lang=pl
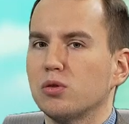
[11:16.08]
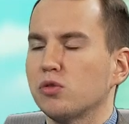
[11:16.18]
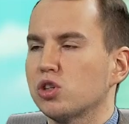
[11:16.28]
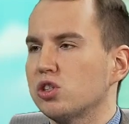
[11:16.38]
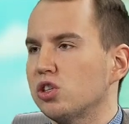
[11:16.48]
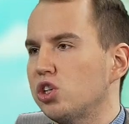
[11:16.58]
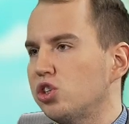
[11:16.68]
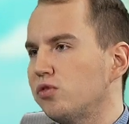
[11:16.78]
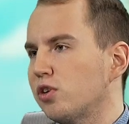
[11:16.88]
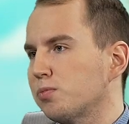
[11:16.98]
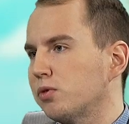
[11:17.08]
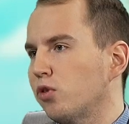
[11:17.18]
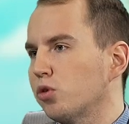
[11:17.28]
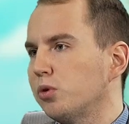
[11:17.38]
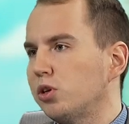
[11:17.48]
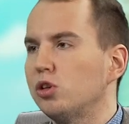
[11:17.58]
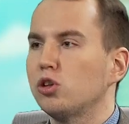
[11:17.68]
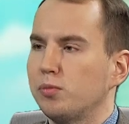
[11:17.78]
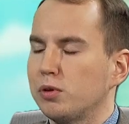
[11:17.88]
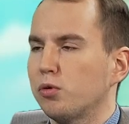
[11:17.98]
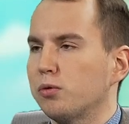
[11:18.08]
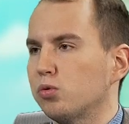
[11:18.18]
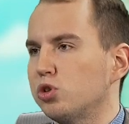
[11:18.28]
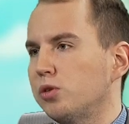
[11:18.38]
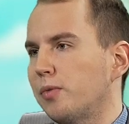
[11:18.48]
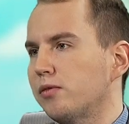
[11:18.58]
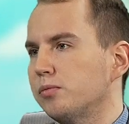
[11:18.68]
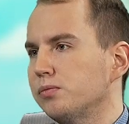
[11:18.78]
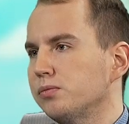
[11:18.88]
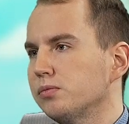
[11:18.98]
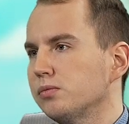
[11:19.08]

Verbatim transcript: nowoczesnej siedzi twarz platformy i do tej platformy wróci niebawem. A